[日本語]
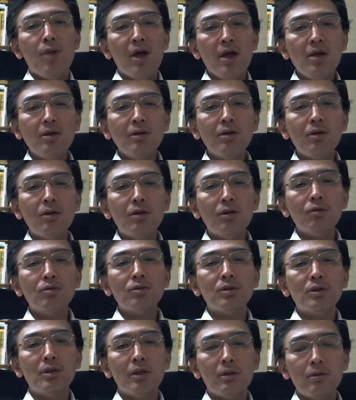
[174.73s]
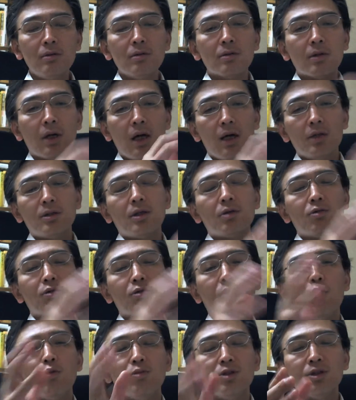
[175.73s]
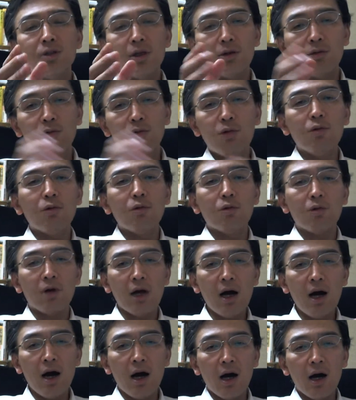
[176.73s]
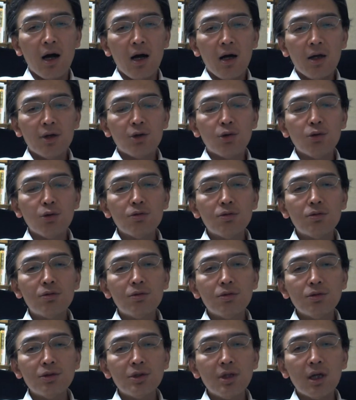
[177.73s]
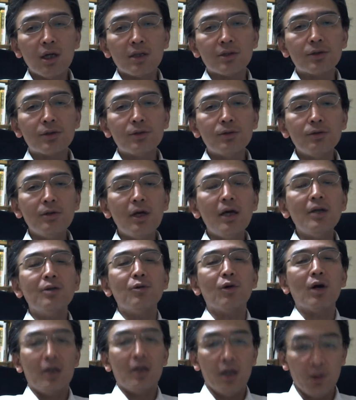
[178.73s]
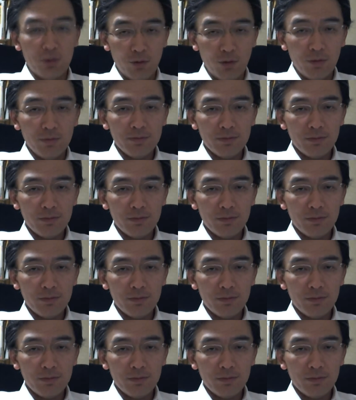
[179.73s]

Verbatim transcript: 勉強してる会社とかお店の方が、ひょっとしたら少ないのかなと。